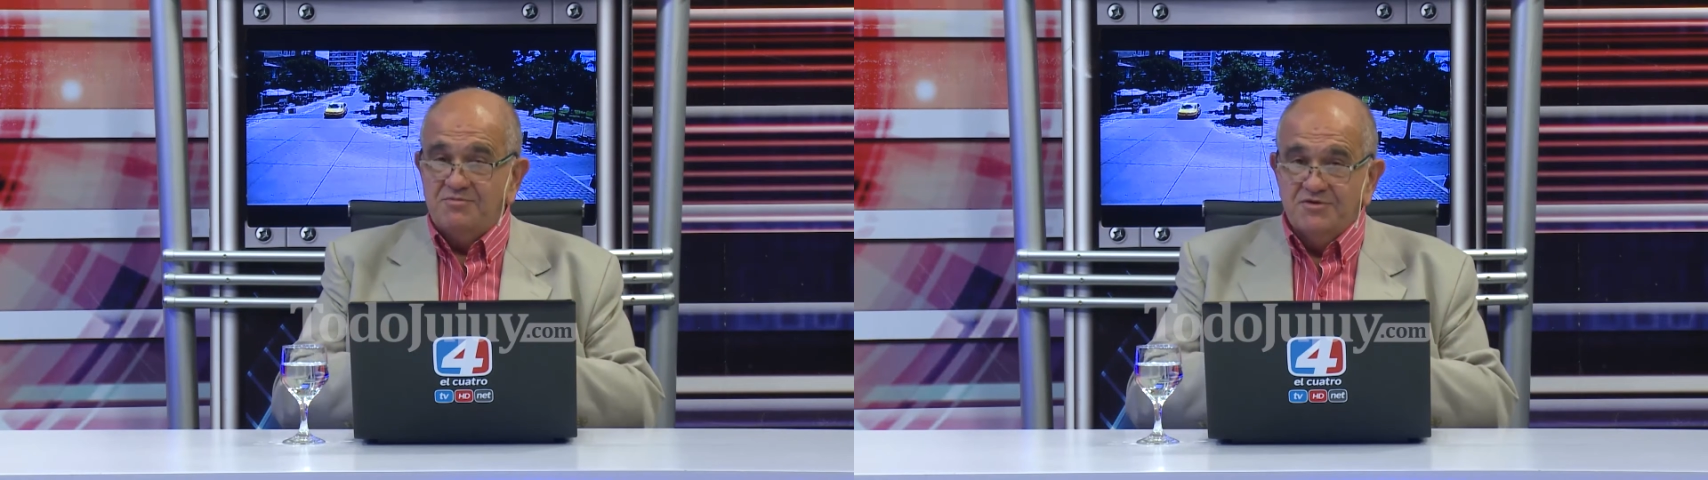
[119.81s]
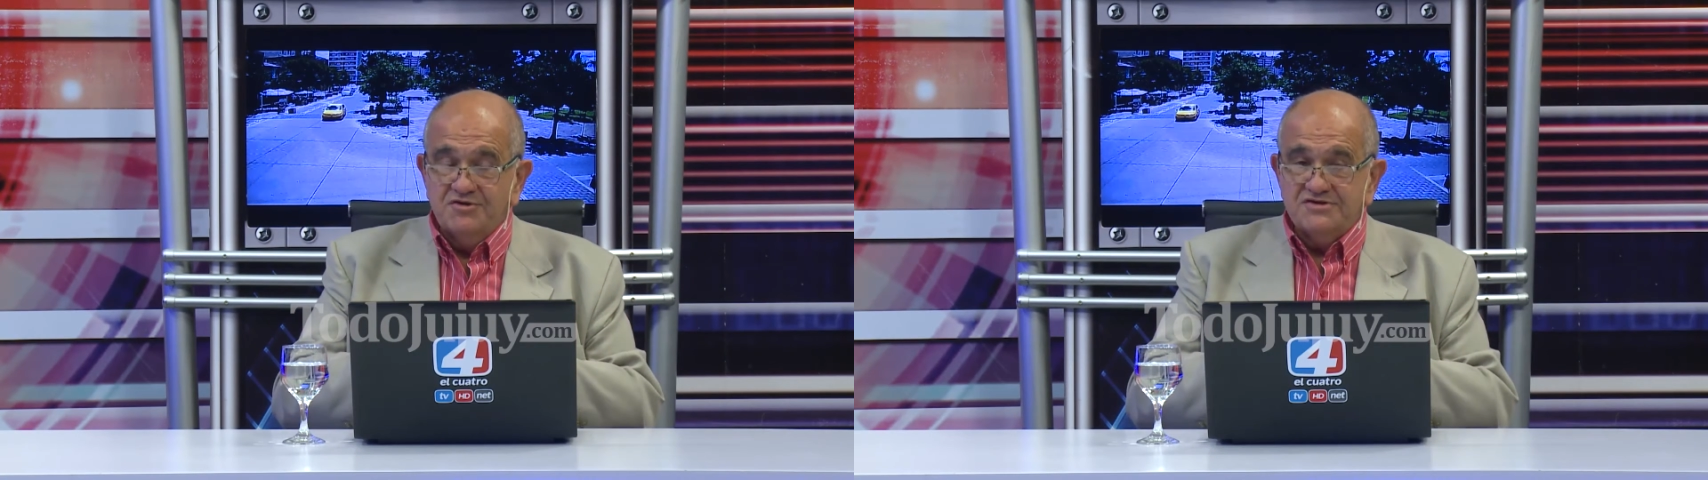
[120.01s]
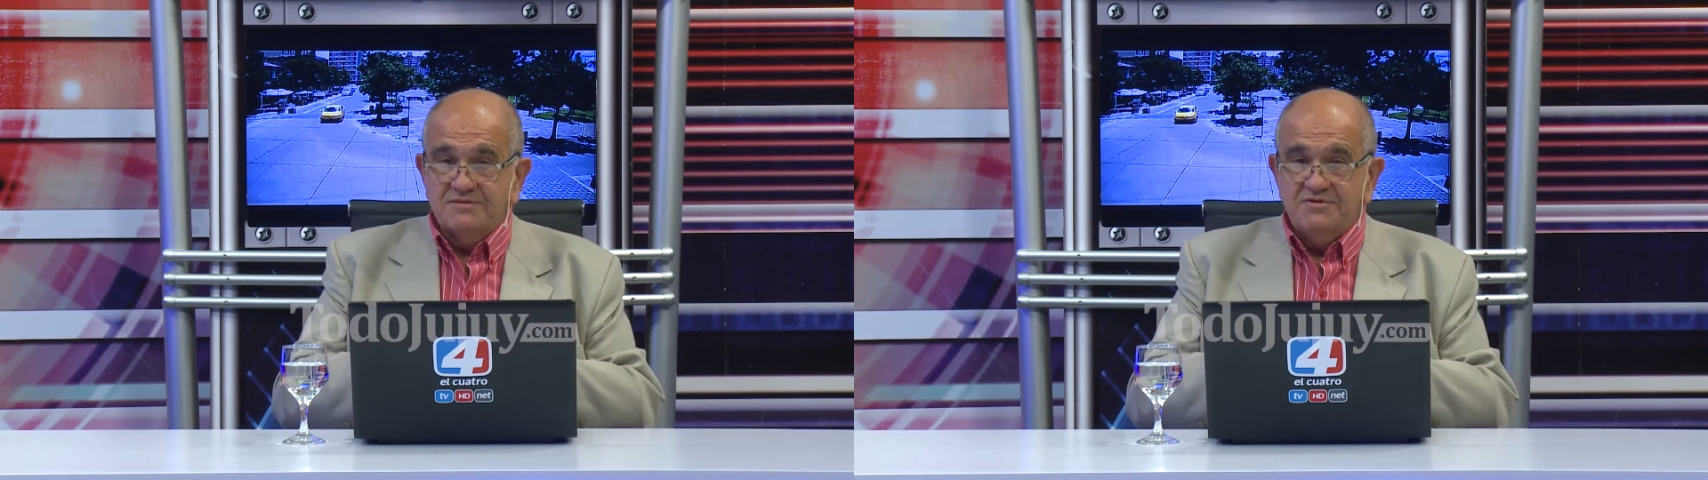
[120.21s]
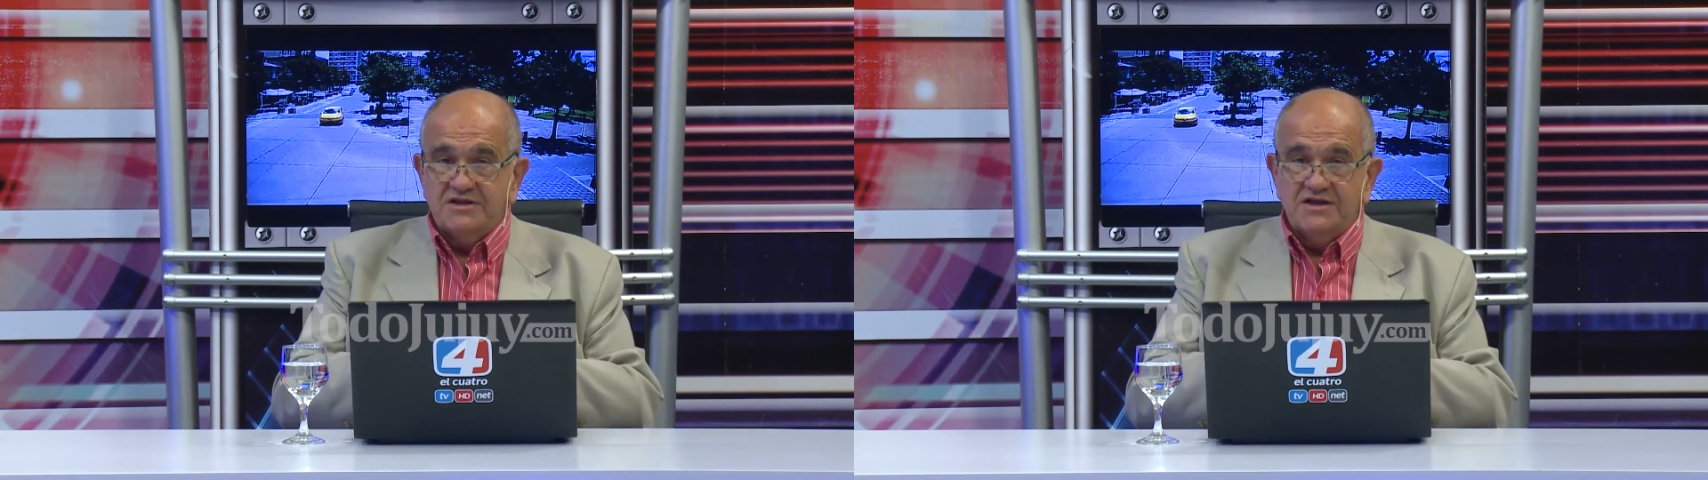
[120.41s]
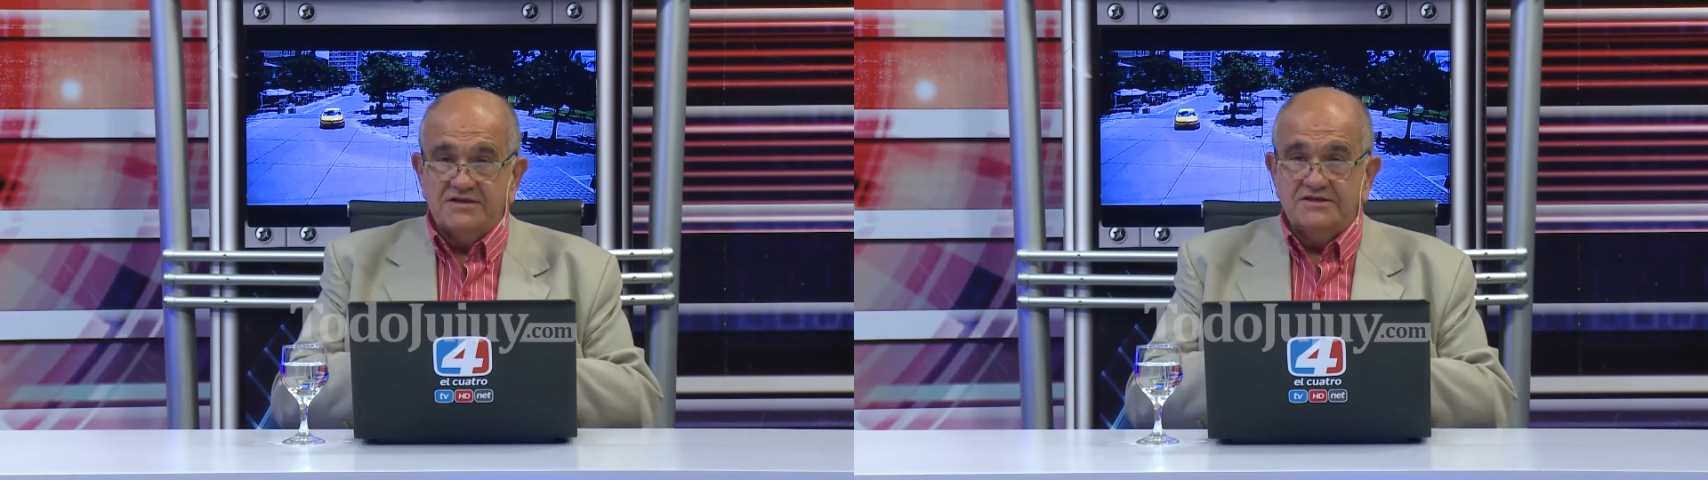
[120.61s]

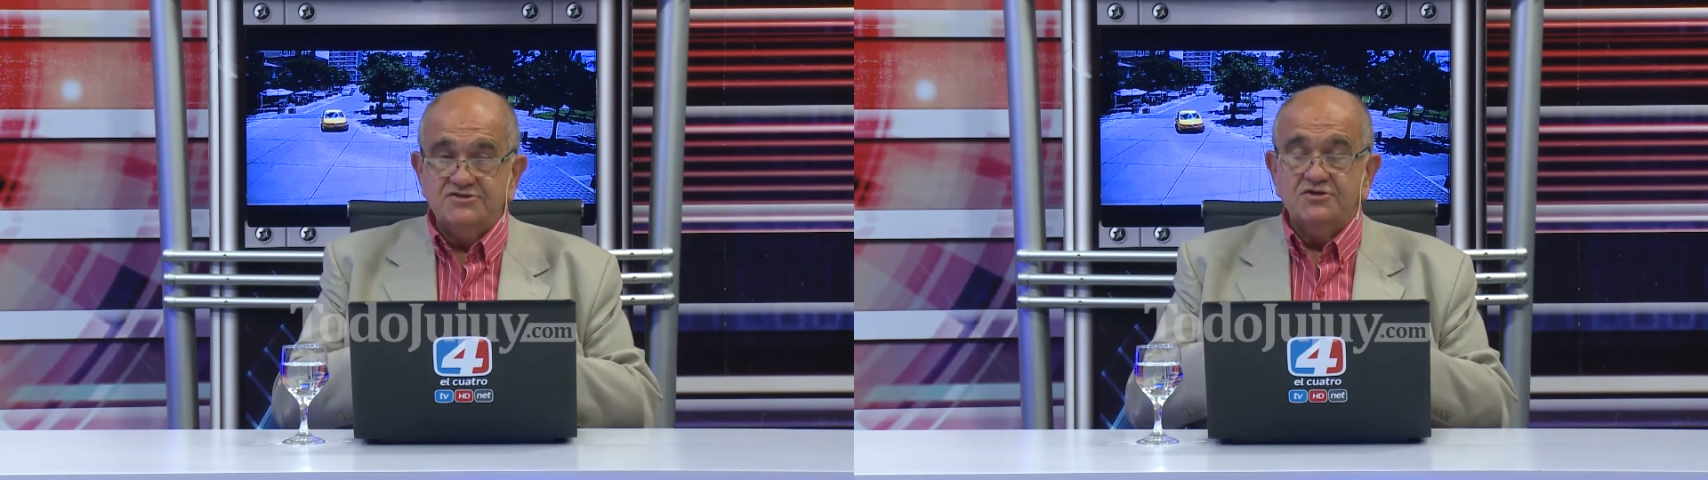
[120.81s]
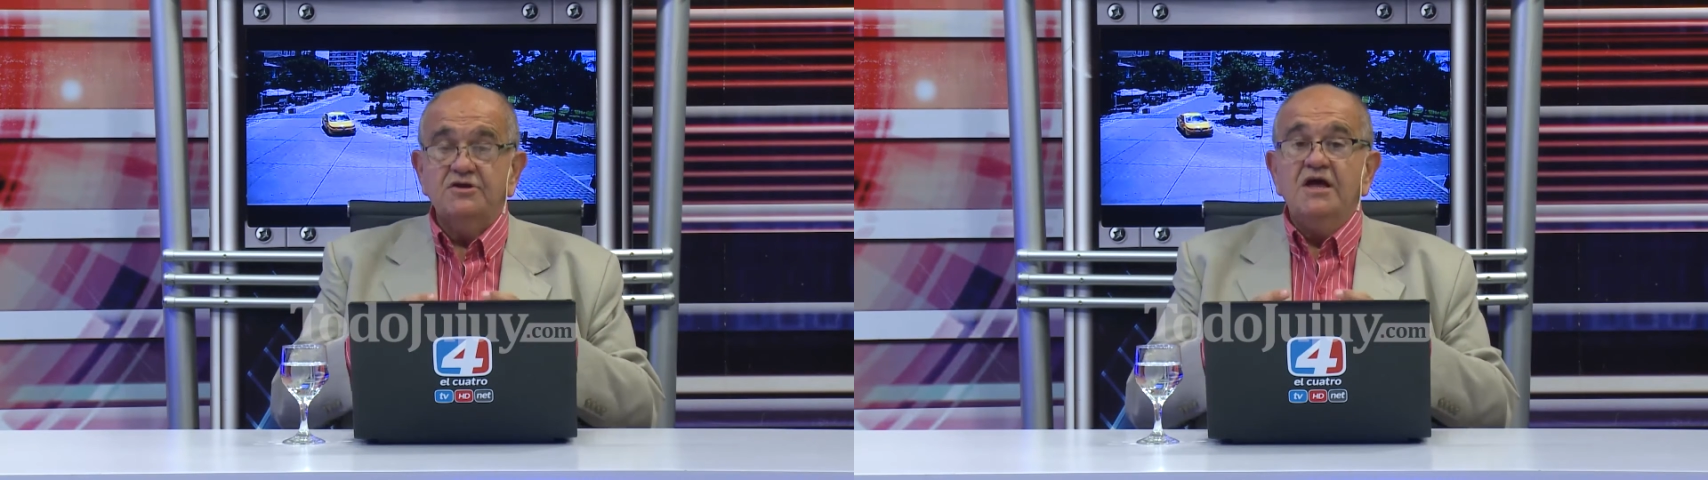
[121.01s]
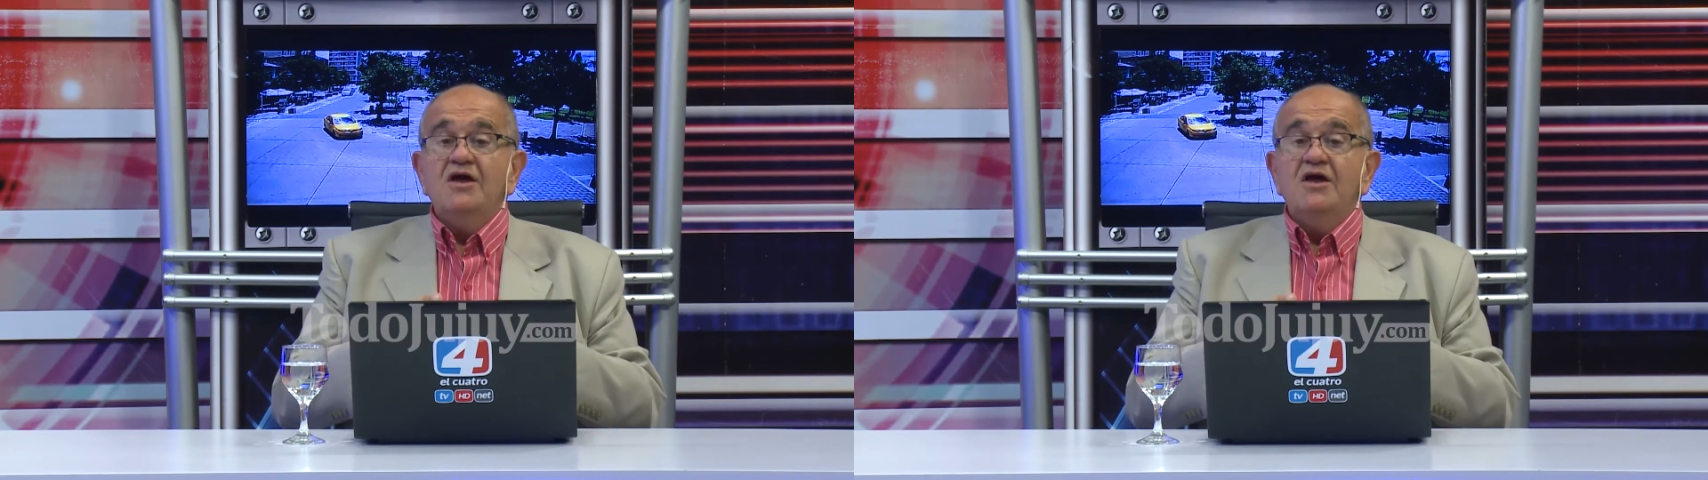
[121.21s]
poderosamente la atención.